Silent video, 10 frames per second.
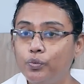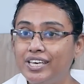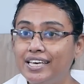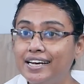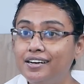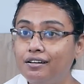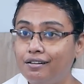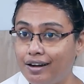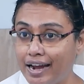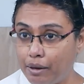వీ గెట్
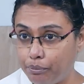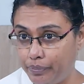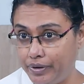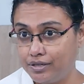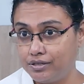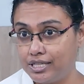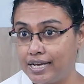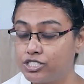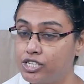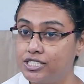ర్యాప్డ్ ఇది
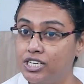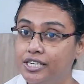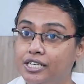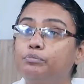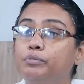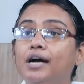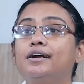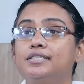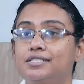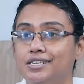యాక్చువల్గా చాలా డీప్గా
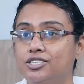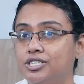అండర్స్టాండ్